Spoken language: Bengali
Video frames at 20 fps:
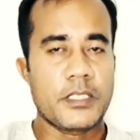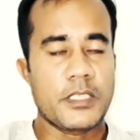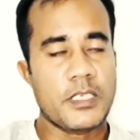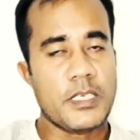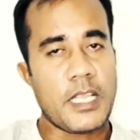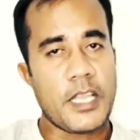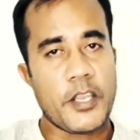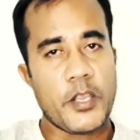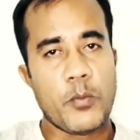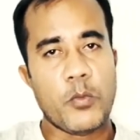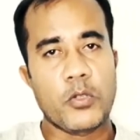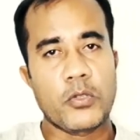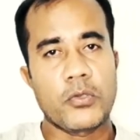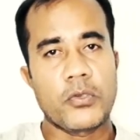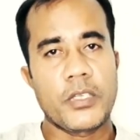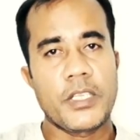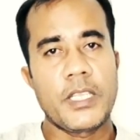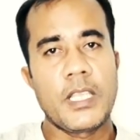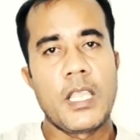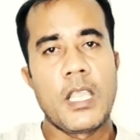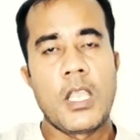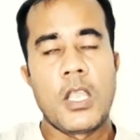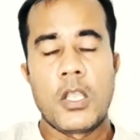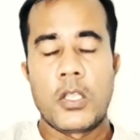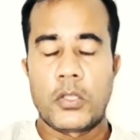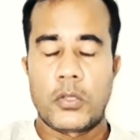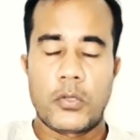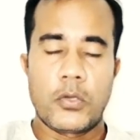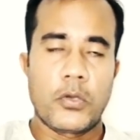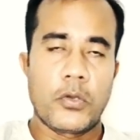সে আগের মতোই
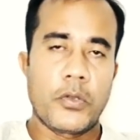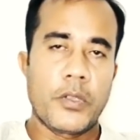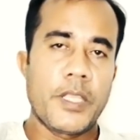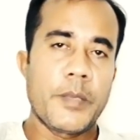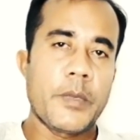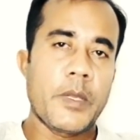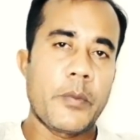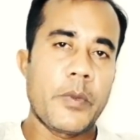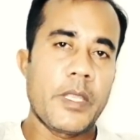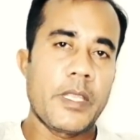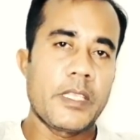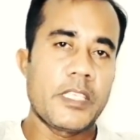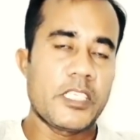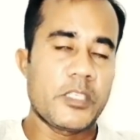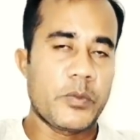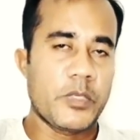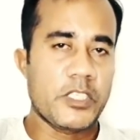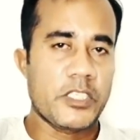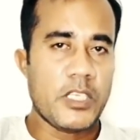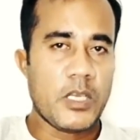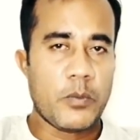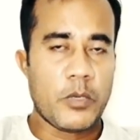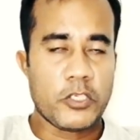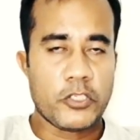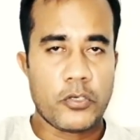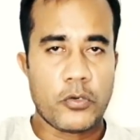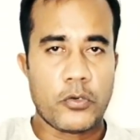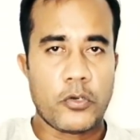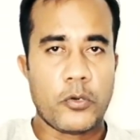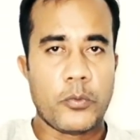তো এইভাবে স্পেশাল পাস
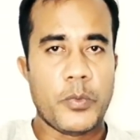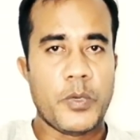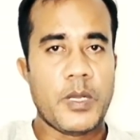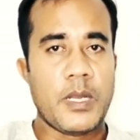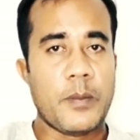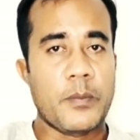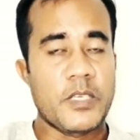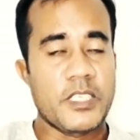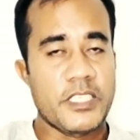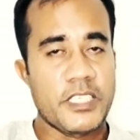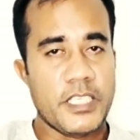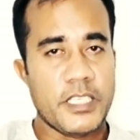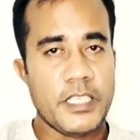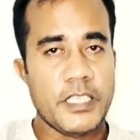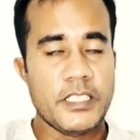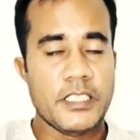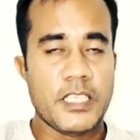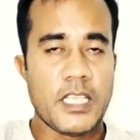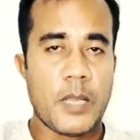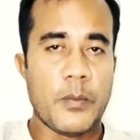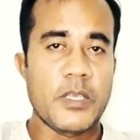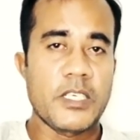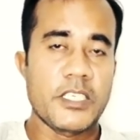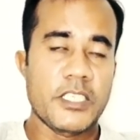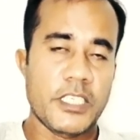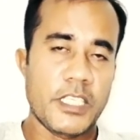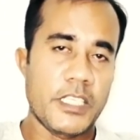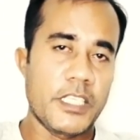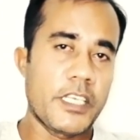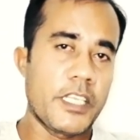সংগ্রহ করবেন আপনি যেদিন যাবেন
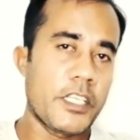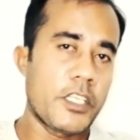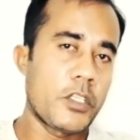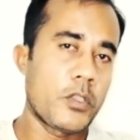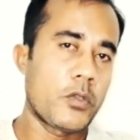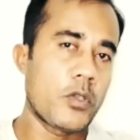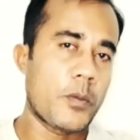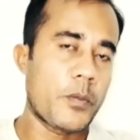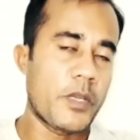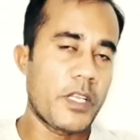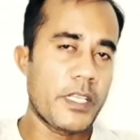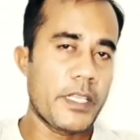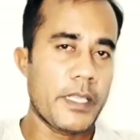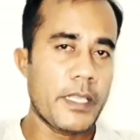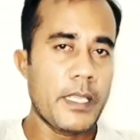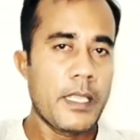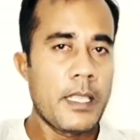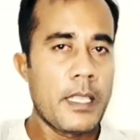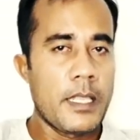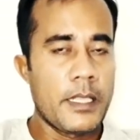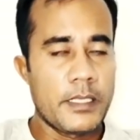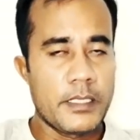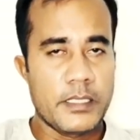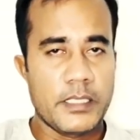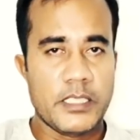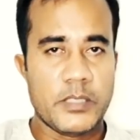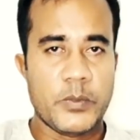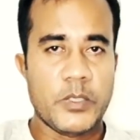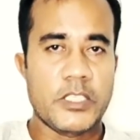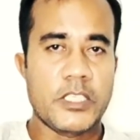সেদিনই কিন্তু আপনাকে
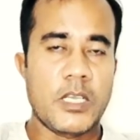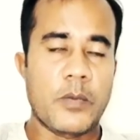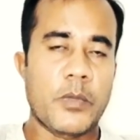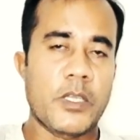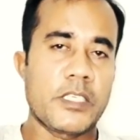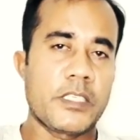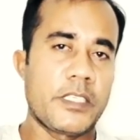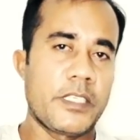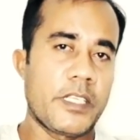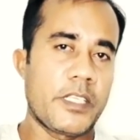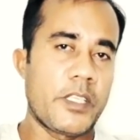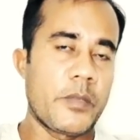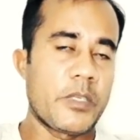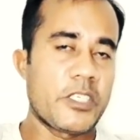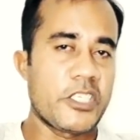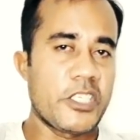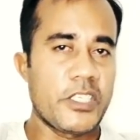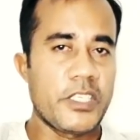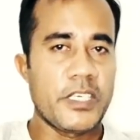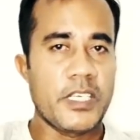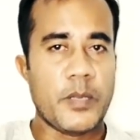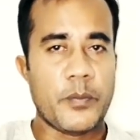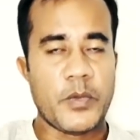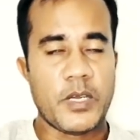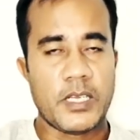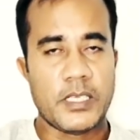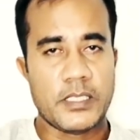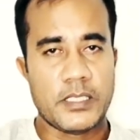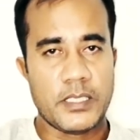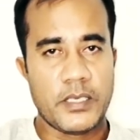স্পেশাল পাস দিয়ে দেবে সেদিন
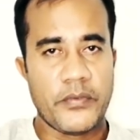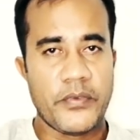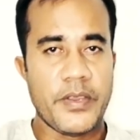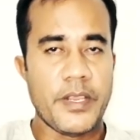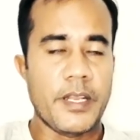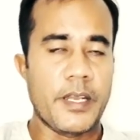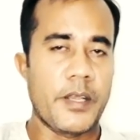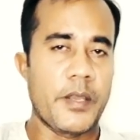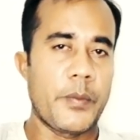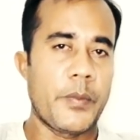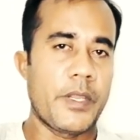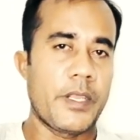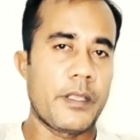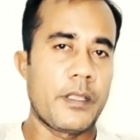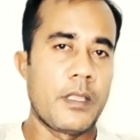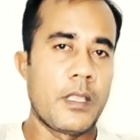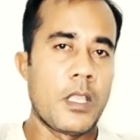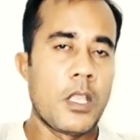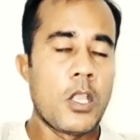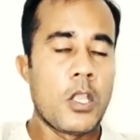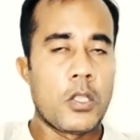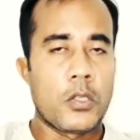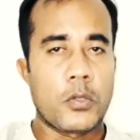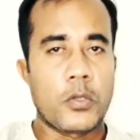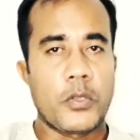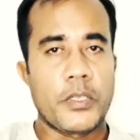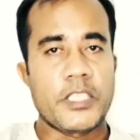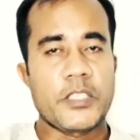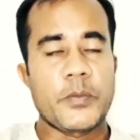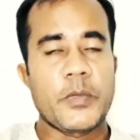আপনার কাছ থেকে ফিঙ্গার নেবে
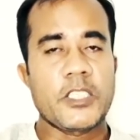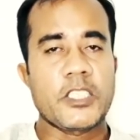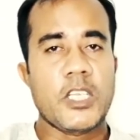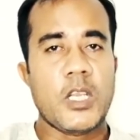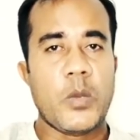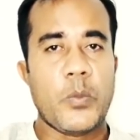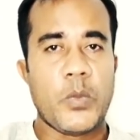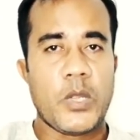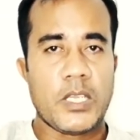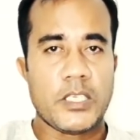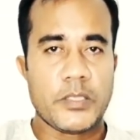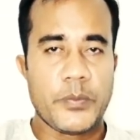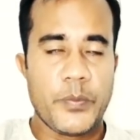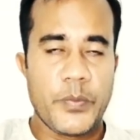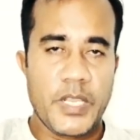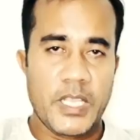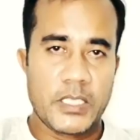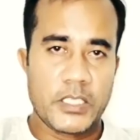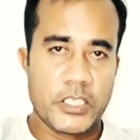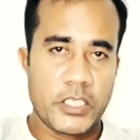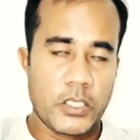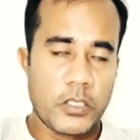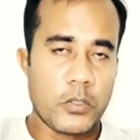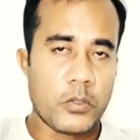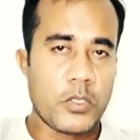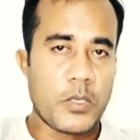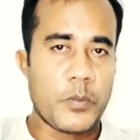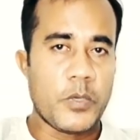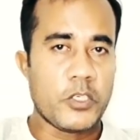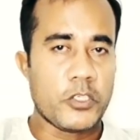তো স্পেশাল পাস মেয়াদ
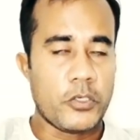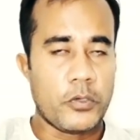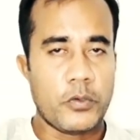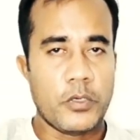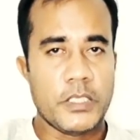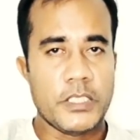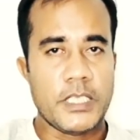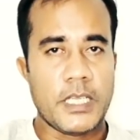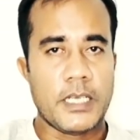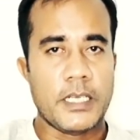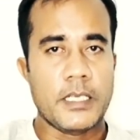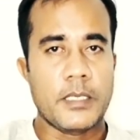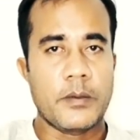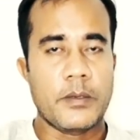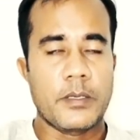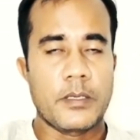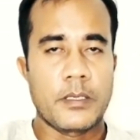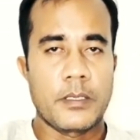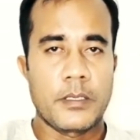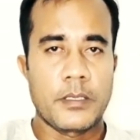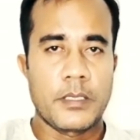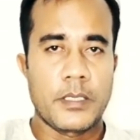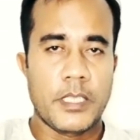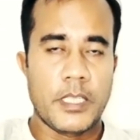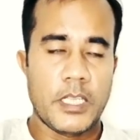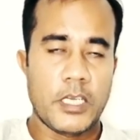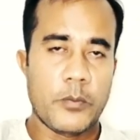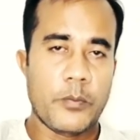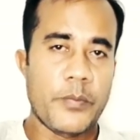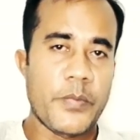সাধারণত আপনারা সকলেই জানেন
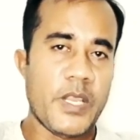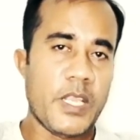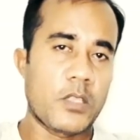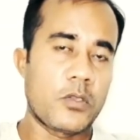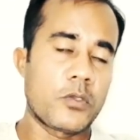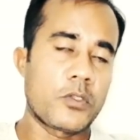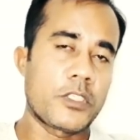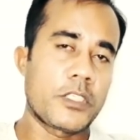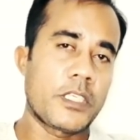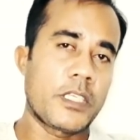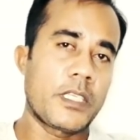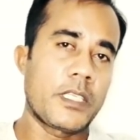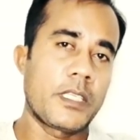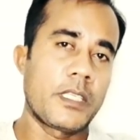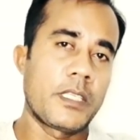এর মেয়াদ হচ্ছে